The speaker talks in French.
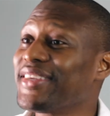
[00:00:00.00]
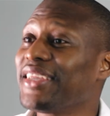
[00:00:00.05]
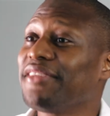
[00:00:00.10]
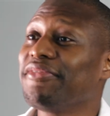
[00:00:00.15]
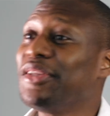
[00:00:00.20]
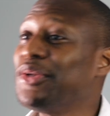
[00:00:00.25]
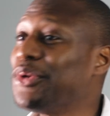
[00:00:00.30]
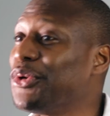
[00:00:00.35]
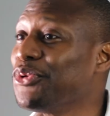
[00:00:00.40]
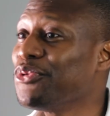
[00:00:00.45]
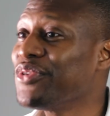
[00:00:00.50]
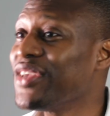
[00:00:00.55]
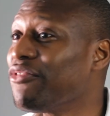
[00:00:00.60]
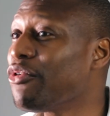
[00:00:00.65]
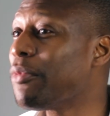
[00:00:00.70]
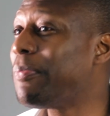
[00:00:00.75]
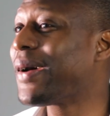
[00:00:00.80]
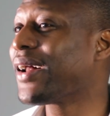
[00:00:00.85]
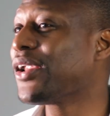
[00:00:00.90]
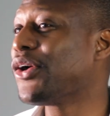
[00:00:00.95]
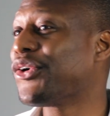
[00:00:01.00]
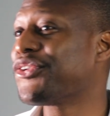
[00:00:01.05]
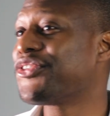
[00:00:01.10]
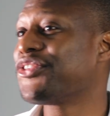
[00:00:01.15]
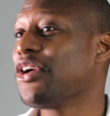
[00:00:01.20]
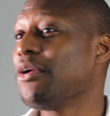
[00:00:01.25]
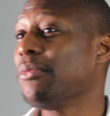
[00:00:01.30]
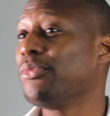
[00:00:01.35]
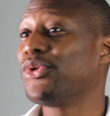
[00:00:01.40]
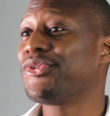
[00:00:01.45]
cette vidéo, nous avons parlé
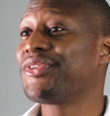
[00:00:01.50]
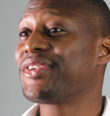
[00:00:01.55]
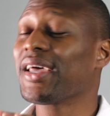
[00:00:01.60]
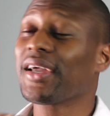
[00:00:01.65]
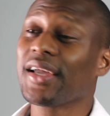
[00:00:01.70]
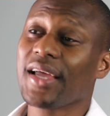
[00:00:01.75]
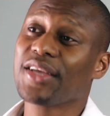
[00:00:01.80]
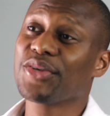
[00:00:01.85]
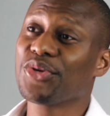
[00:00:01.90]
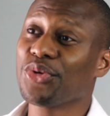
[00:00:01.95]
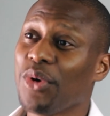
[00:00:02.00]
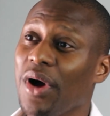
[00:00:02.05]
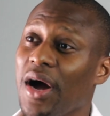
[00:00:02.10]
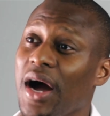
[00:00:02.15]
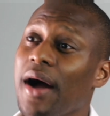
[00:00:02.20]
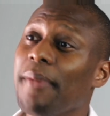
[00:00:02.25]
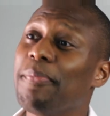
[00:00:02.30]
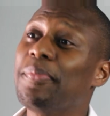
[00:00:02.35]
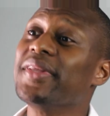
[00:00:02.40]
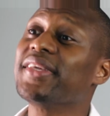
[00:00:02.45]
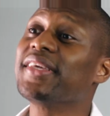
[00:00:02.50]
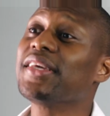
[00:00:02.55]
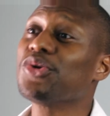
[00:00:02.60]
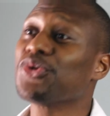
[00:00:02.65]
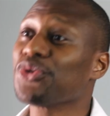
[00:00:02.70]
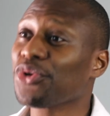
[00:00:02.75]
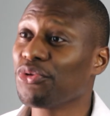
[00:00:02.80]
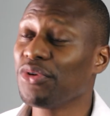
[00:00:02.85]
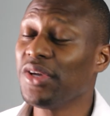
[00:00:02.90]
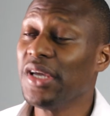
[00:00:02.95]
ensemble de cinq actions à appliquer
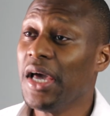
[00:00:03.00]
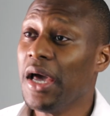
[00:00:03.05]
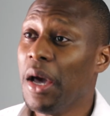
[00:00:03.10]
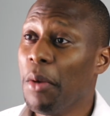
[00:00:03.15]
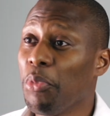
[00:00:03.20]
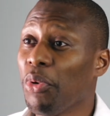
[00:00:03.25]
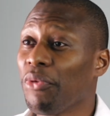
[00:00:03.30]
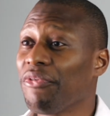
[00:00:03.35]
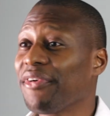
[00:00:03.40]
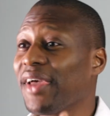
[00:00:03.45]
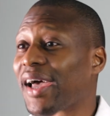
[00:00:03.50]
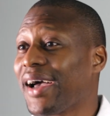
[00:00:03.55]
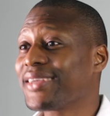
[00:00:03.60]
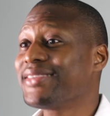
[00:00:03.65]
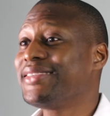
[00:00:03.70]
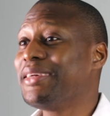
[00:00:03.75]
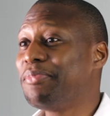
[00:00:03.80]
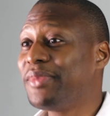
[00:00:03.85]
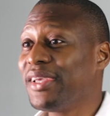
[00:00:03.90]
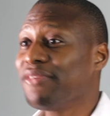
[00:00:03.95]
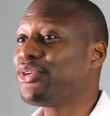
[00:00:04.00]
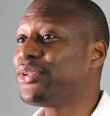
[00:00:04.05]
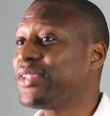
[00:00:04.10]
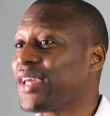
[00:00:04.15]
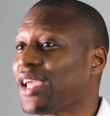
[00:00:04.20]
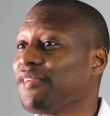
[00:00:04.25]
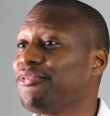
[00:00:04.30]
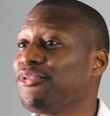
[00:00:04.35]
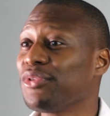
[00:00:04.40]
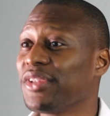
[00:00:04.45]
aujourd'hui pour faire accepter vos
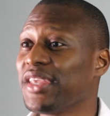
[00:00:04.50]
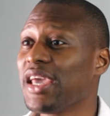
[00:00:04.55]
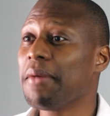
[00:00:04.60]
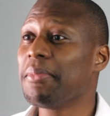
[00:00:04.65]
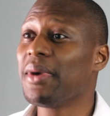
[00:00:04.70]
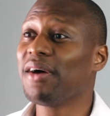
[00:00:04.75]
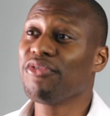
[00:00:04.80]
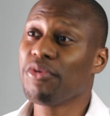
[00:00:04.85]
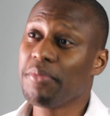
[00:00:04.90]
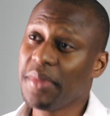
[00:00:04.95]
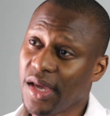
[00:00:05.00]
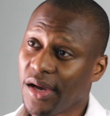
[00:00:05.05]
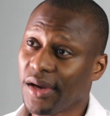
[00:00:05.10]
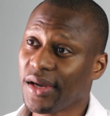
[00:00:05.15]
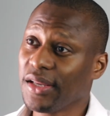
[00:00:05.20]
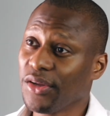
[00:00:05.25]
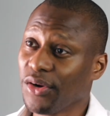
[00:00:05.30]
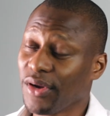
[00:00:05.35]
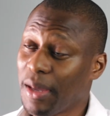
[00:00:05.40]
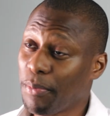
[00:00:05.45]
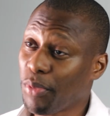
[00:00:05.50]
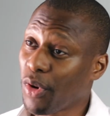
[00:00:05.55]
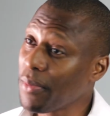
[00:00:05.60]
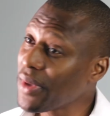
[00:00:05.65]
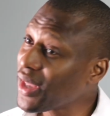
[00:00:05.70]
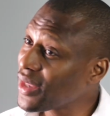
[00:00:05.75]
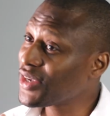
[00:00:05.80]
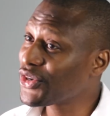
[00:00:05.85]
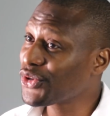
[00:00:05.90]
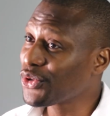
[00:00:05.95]
tarifs haut de gamme à vos meilleurs clients. La première des